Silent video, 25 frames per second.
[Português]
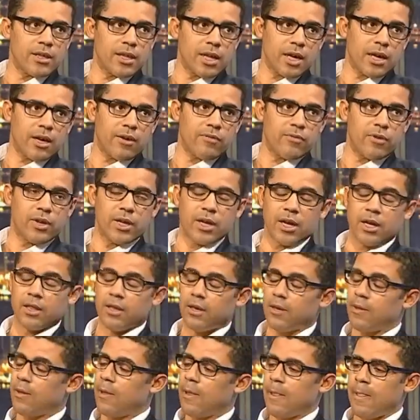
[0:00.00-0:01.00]
em terra africana.
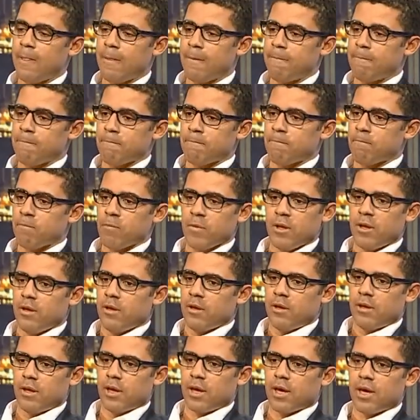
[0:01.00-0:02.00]

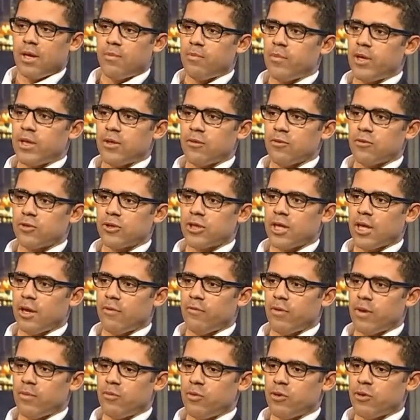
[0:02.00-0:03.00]
E realmente não
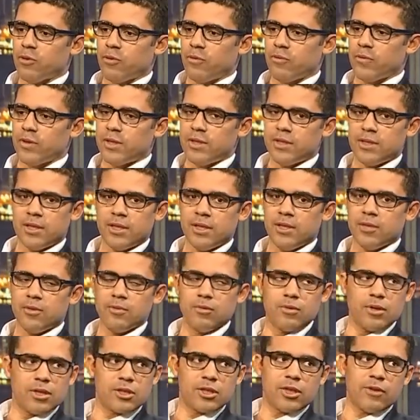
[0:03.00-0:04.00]
estava muito
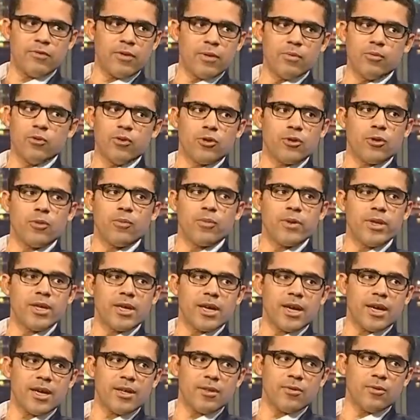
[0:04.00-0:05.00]
convencido, achava muito
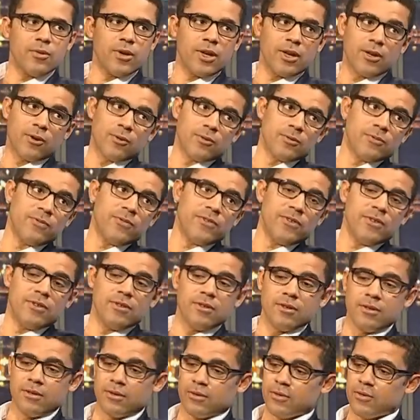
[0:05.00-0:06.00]
complicado. Uhum.
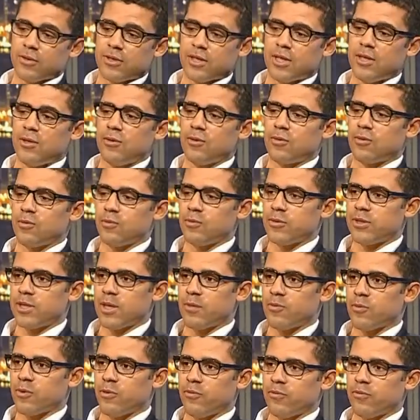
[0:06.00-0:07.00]
Ele eh, conseguiu, como sempre,